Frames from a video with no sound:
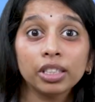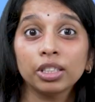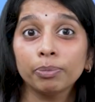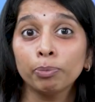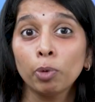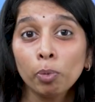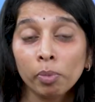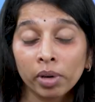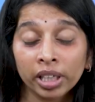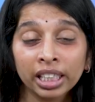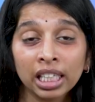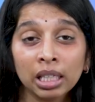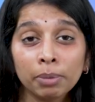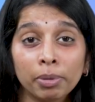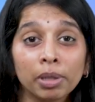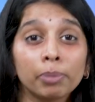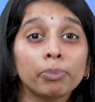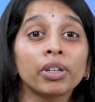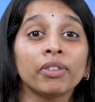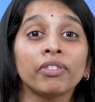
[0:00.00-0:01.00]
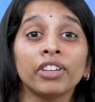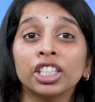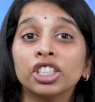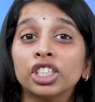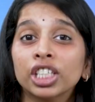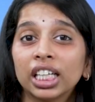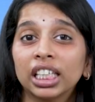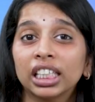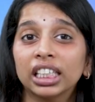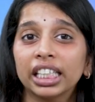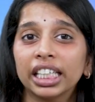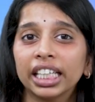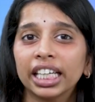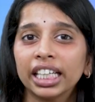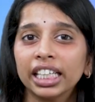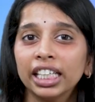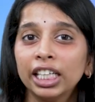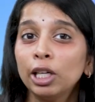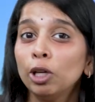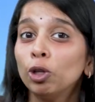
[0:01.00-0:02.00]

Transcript: भूमंडल पर प्रवेश करती है